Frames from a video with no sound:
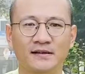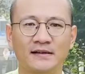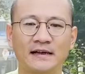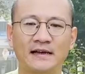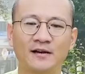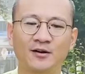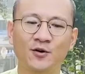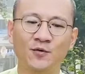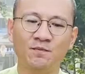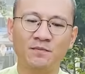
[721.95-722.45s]

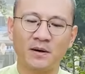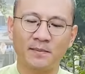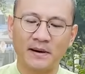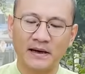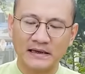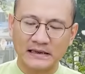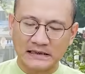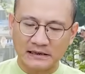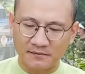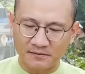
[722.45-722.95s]
Cái lúc mà
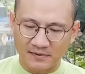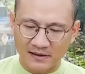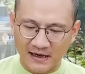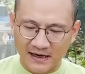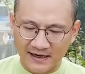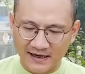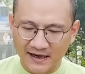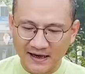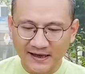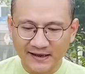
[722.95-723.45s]
bạn đọc
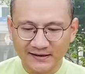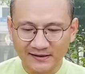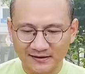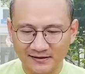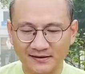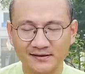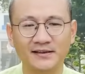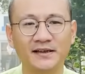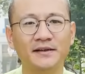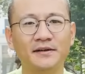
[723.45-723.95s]
lại hai
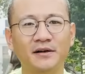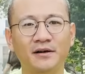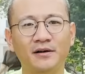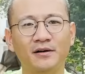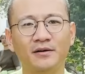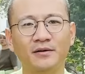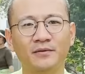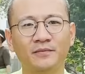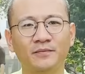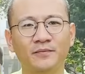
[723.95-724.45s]
tờ giấy
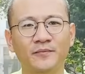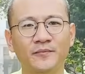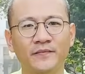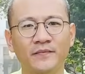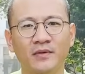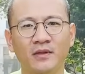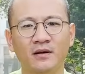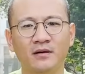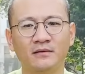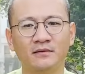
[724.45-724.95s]
đó đó
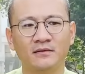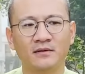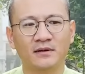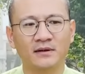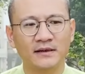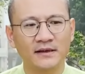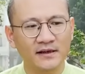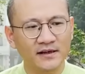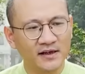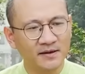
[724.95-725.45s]

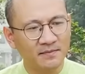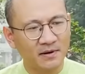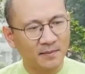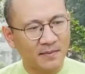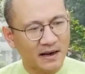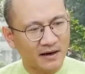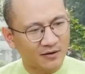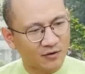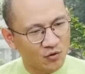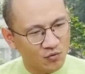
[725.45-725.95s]
Nơi mà
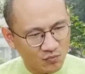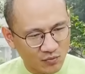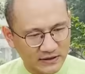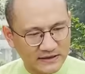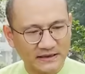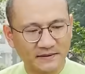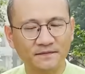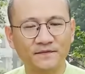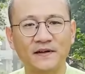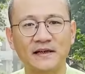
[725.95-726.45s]
bạn đúng
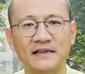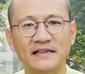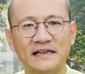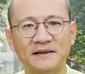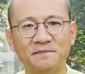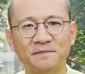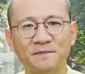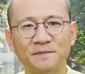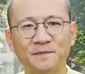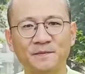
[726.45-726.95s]

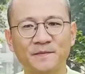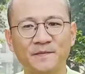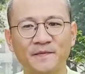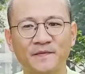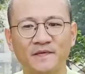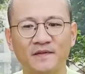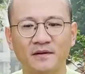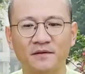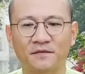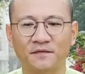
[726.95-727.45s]
100%
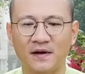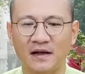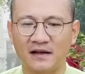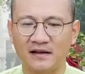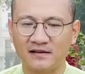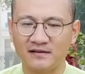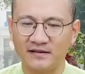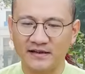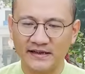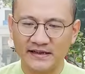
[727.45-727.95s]
Và
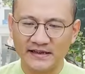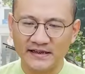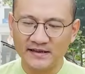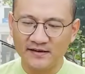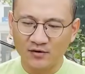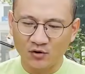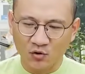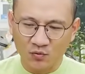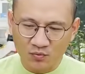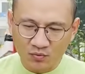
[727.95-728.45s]
người
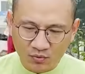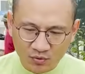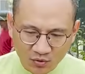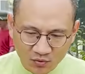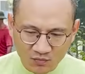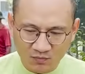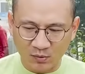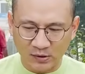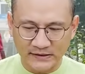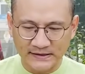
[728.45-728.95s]
kia cũng
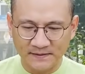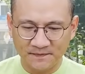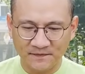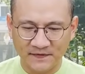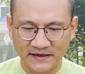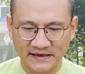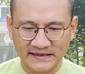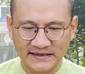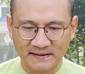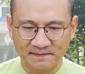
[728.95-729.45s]
đúng
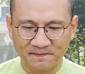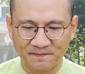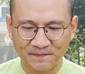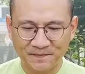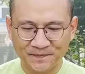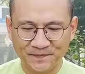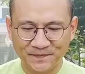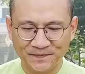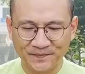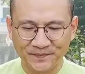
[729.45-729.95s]
100%
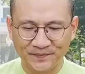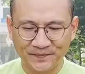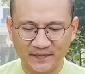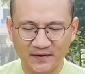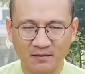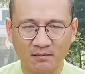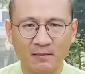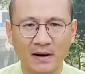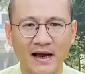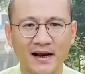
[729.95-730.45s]

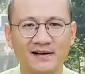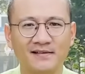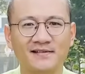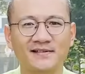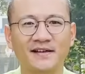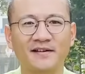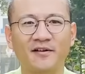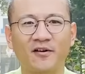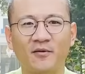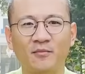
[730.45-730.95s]
Bạn
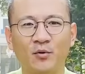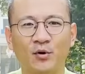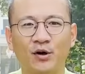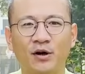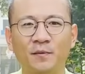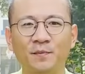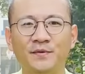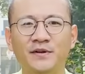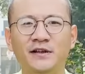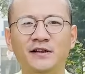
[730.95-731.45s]
sẽ có một
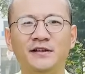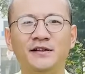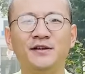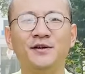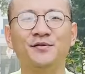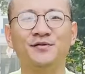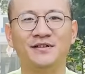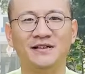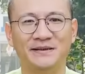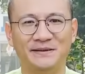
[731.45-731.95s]
góc nhìn
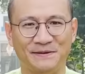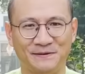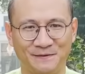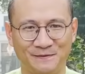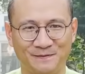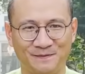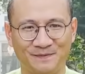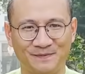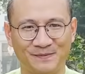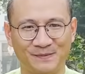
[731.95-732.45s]
nhiều chiều
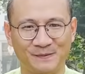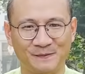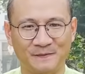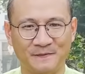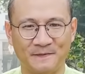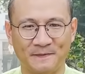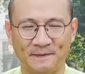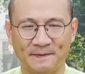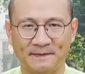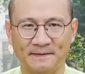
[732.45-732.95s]

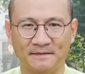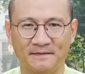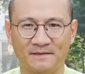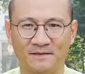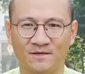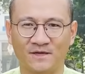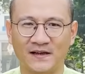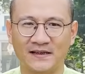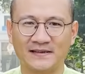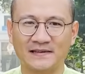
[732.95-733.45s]

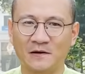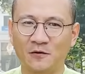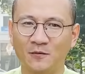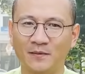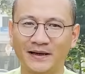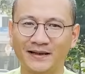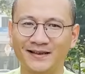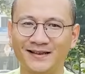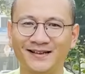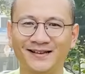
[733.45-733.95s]
Và sau
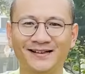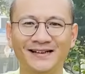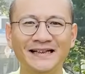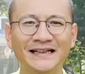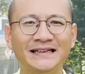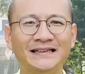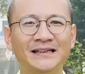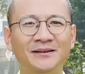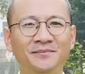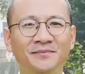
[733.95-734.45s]
bài thiền
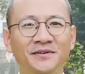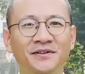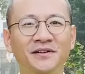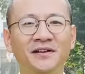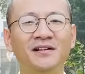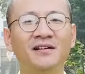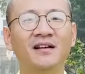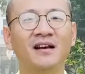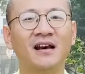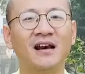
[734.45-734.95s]
định tâm
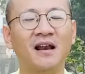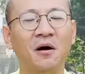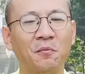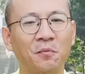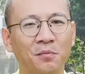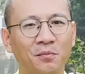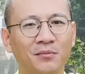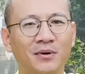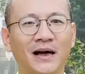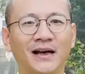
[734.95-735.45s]
nữa
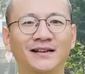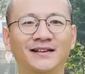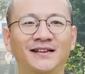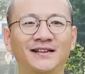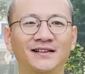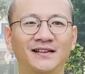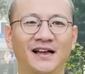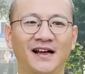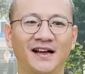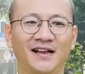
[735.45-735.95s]
Lòng bạn
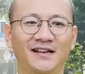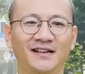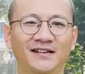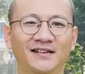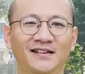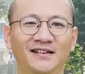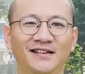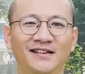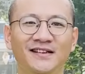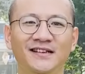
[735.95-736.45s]
tĩnh lại
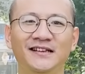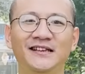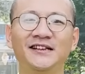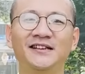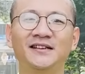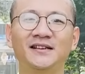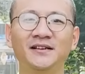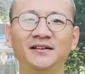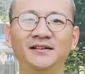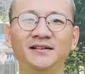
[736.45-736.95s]

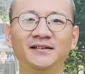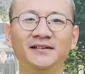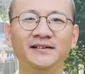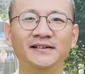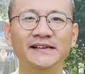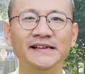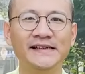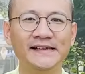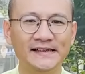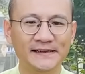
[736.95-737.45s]
Thì tự
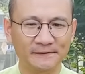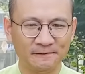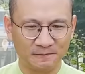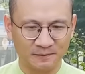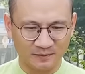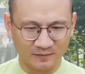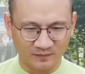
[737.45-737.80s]
nhiên